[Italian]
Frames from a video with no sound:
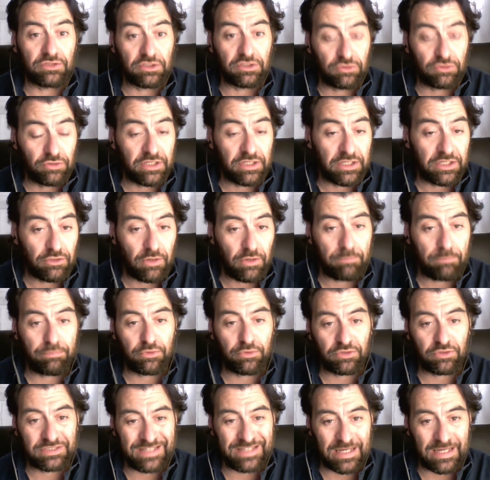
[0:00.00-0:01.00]
di Torino ha
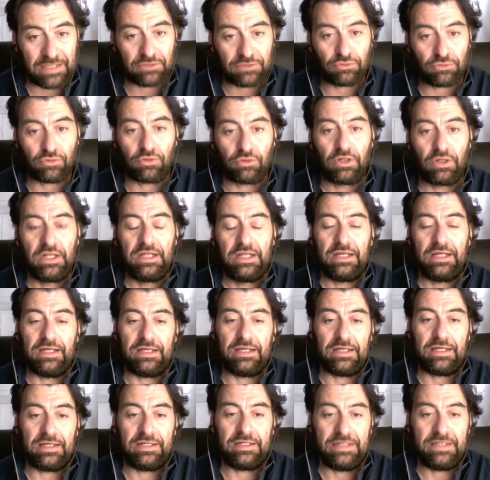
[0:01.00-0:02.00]
portato lanciato
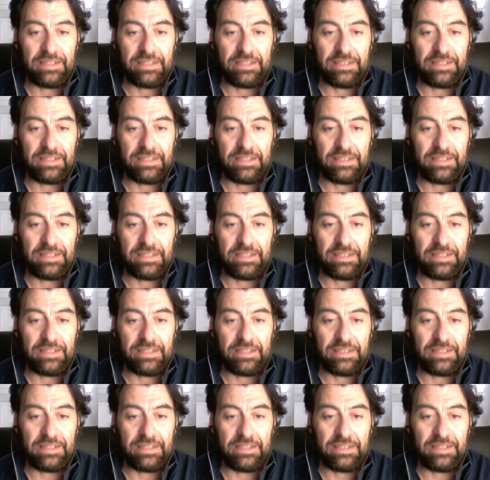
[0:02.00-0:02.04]
eh,